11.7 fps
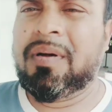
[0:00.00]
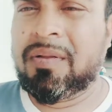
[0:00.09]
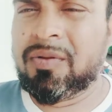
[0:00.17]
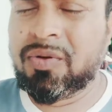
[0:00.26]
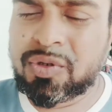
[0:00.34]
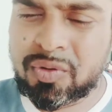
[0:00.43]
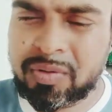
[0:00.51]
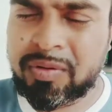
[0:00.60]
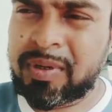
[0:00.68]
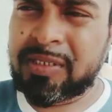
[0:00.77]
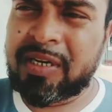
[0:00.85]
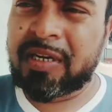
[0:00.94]
हाँ तो दोस्तों
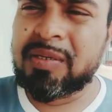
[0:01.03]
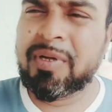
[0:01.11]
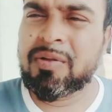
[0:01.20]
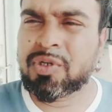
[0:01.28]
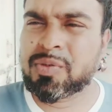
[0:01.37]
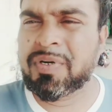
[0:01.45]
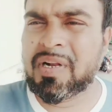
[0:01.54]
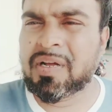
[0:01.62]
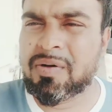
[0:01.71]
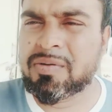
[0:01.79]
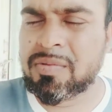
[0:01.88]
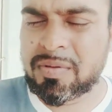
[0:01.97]
अचानक से मैं हॉस्पिटल आ
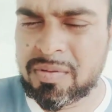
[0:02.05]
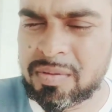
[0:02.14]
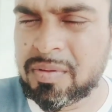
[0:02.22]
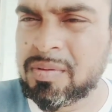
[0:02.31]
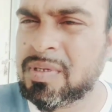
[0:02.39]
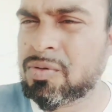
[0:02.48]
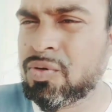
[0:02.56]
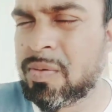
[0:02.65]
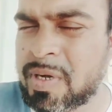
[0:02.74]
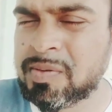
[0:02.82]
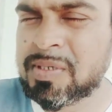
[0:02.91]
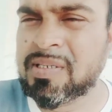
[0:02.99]
गया हूँ क्योंकि क्योंकि
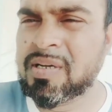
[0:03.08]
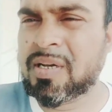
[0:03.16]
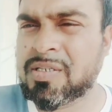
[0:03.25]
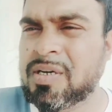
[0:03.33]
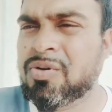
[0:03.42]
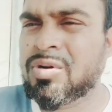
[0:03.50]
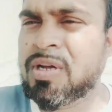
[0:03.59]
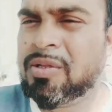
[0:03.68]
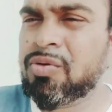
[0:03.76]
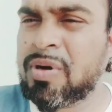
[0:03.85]
हमारी चाची का एक्सीडेंट हो गया तो,